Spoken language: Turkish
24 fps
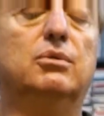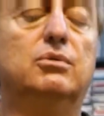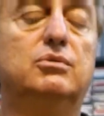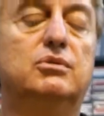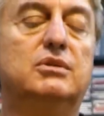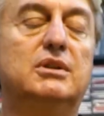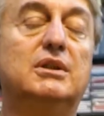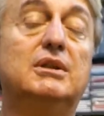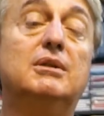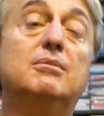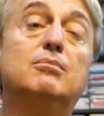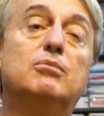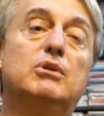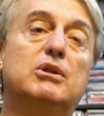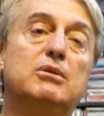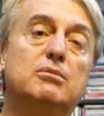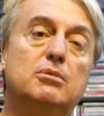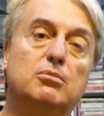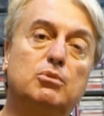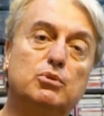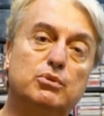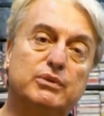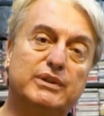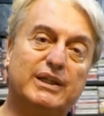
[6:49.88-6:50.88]
göstereyim.
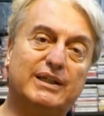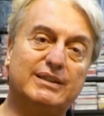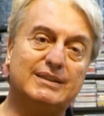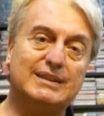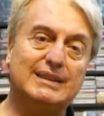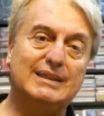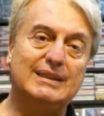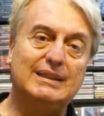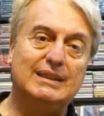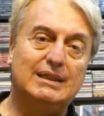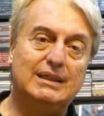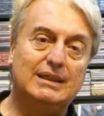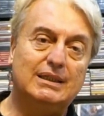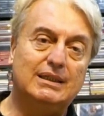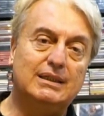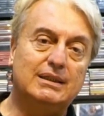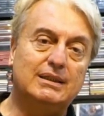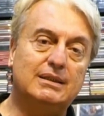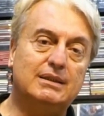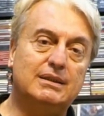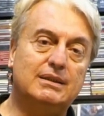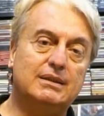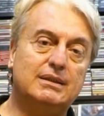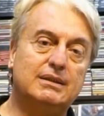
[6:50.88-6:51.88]
Tabii bunlar
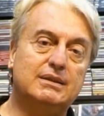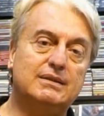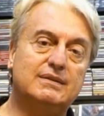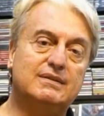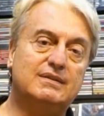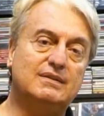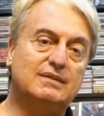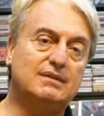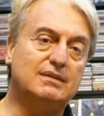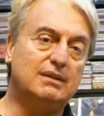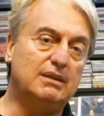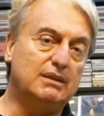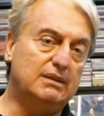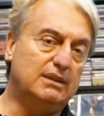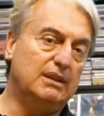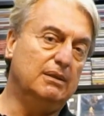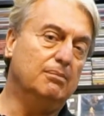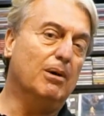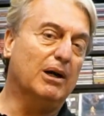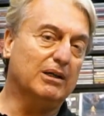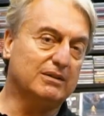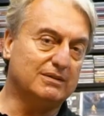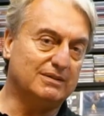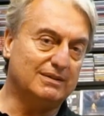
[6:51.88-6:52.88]
e,
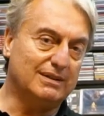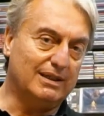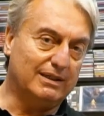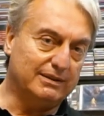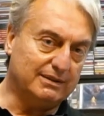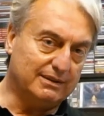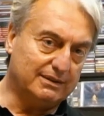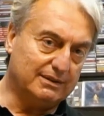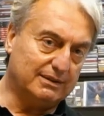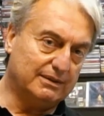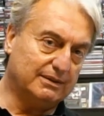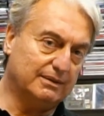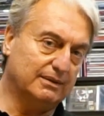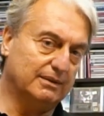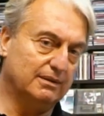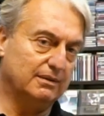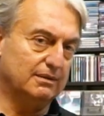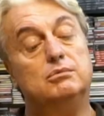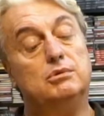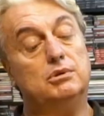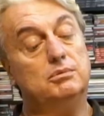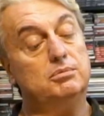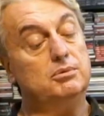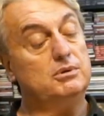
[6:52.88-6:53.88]
CD boxlar.
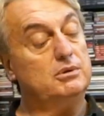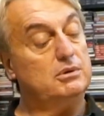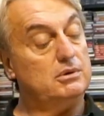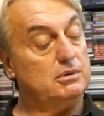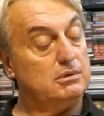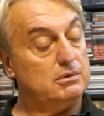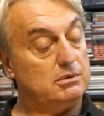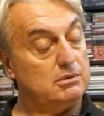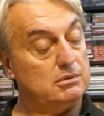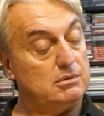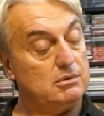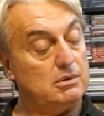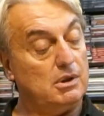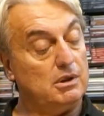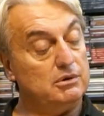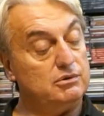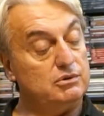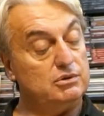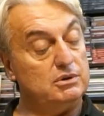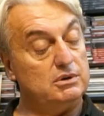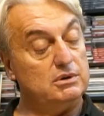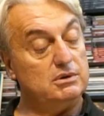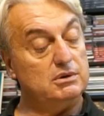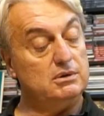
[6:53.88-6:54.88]
Tabii ki kaç
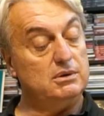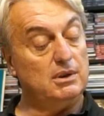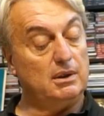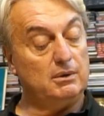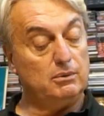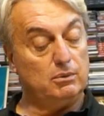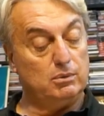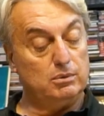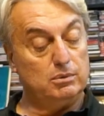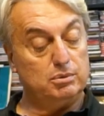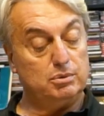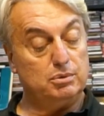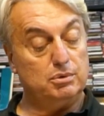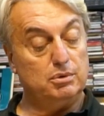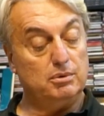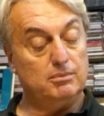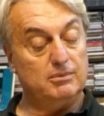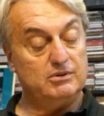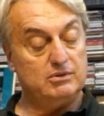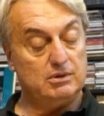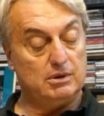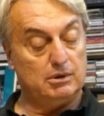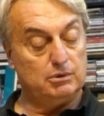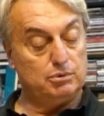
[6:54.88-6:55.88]
CD'den oluşuyor?
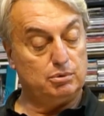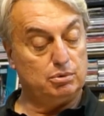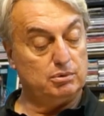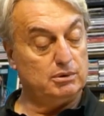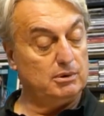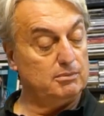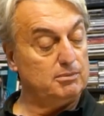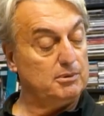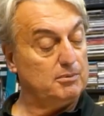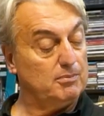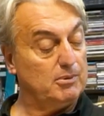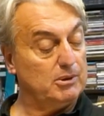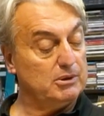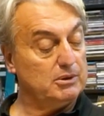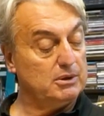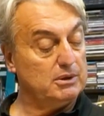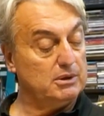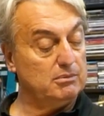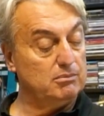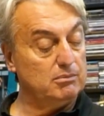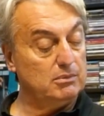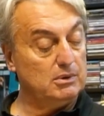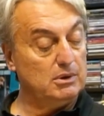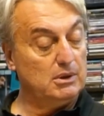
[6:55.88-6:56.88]
Mesela şuna bir
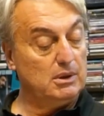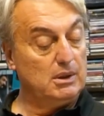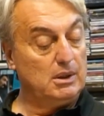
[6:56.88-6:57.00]
bakayım.